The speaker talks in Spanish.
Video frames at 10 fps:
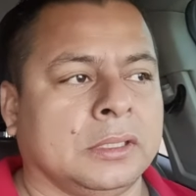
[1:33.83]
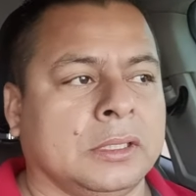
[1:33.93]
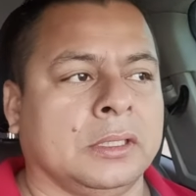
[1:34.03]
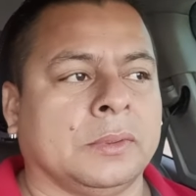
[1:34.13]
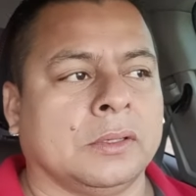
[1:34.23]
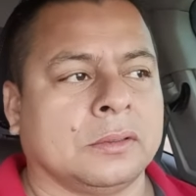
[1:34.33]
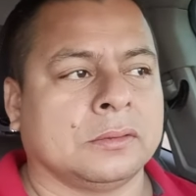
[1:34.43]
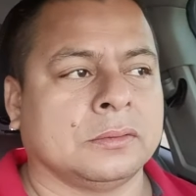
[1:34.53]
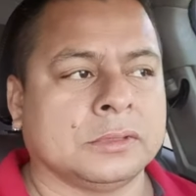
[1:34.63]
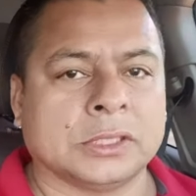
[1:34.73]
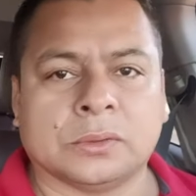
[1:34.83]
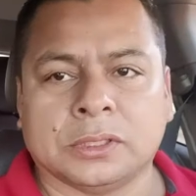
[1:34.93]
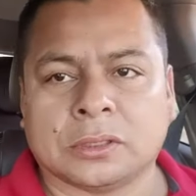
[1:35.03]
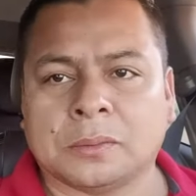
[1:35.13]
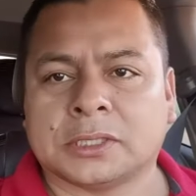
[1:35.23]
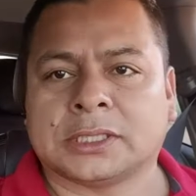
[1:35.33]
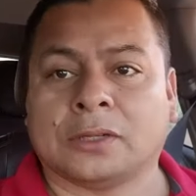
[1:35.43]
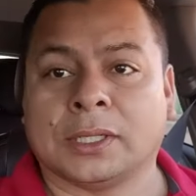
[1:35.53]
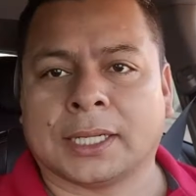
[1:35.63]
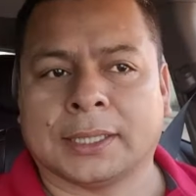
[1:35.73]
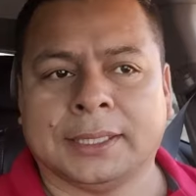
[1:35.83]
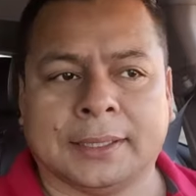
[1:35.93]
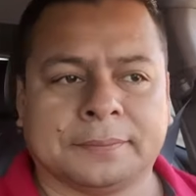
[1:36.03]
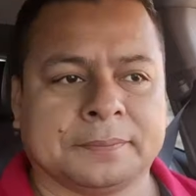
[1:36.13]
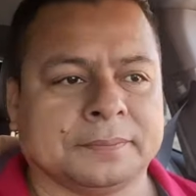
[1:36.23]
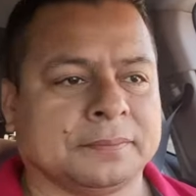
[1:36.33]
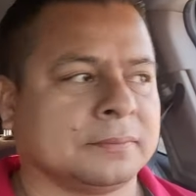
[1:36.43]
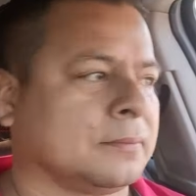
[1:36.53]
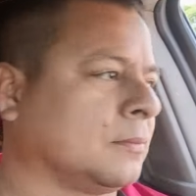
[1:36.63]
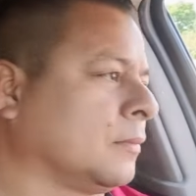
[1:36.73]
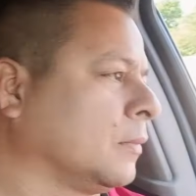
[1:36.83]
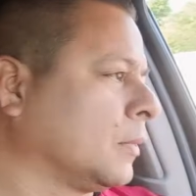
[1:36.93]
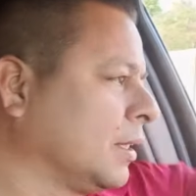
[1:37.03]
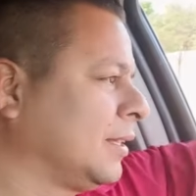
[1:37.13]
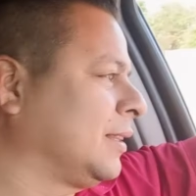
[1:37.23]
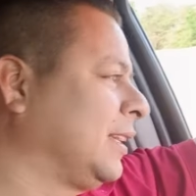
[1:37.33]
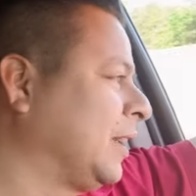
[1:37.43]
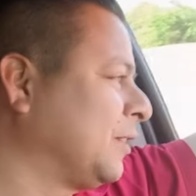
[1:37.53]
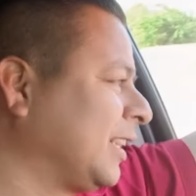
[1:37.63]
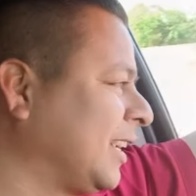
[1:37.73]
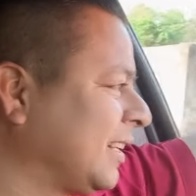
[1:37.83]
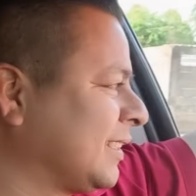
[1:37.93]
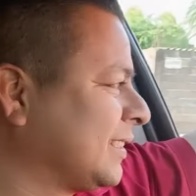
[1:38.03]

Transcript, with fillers: Y bueno, un segundito, vamos a saludar a la tía. Tía, buenas.